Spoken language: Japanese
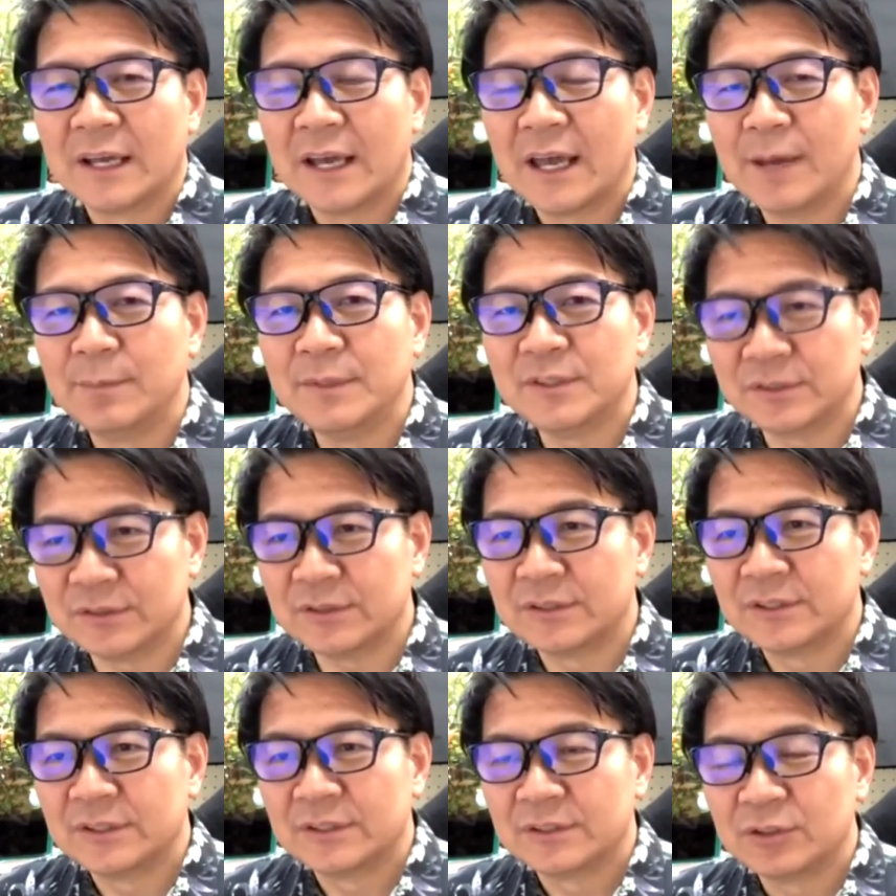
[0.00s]
う、えー、見る
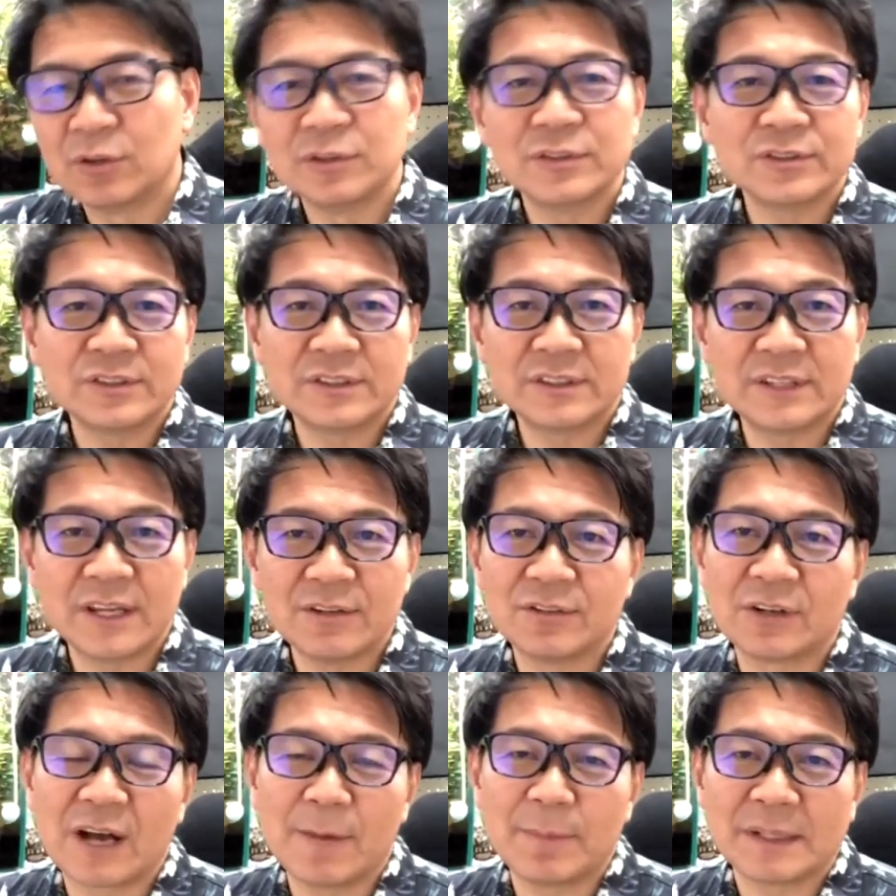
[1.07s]
余裕っていう
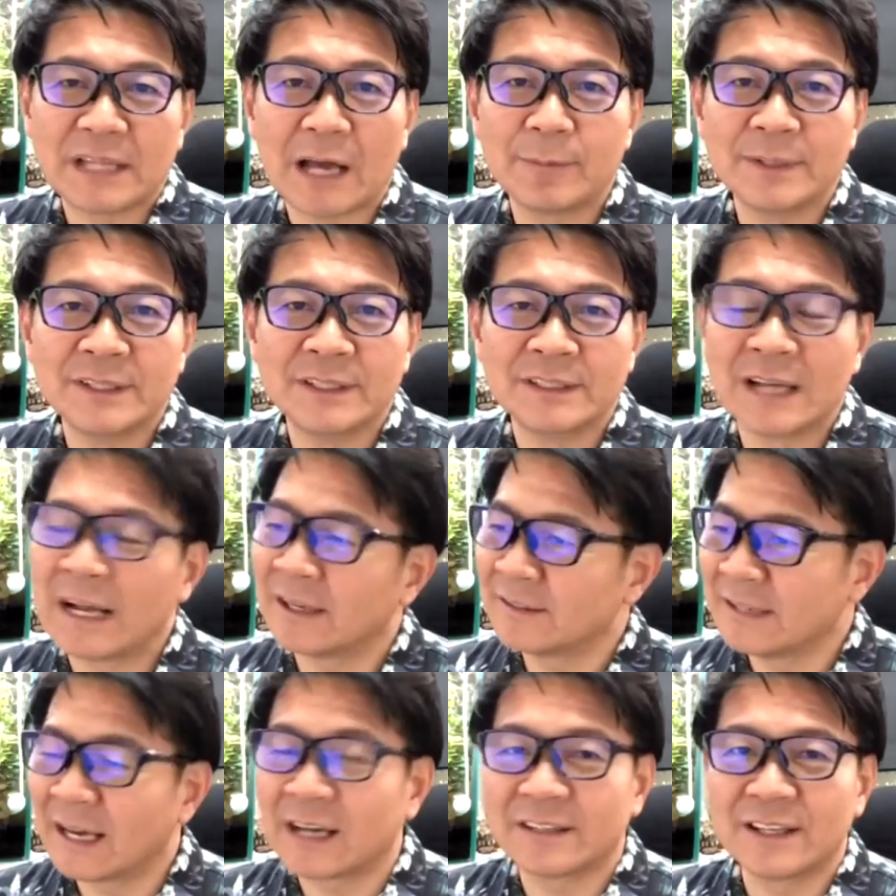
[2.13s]
のがやっぱり旅に
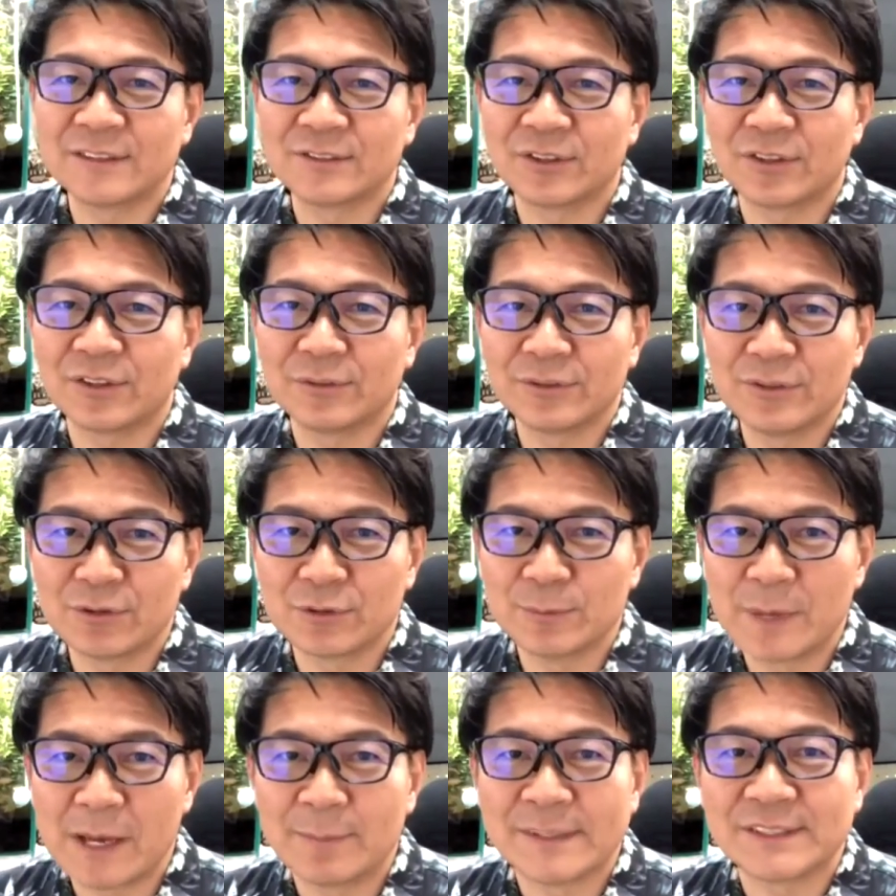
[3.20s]
なんか出るとよく
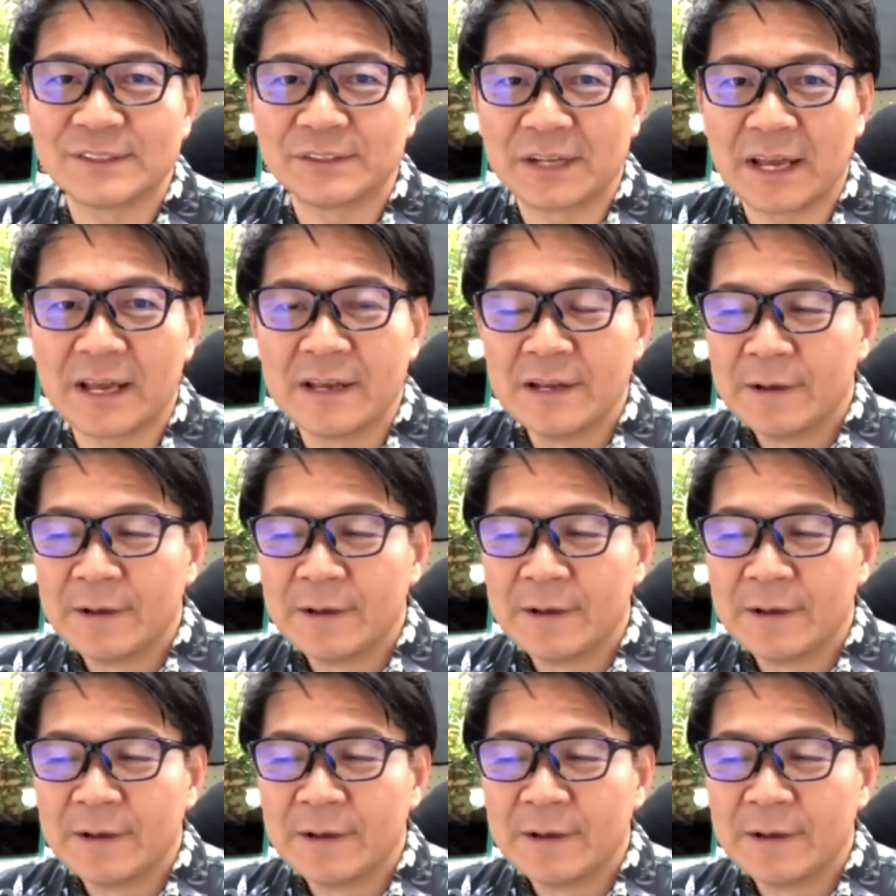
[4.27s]
見えますよね。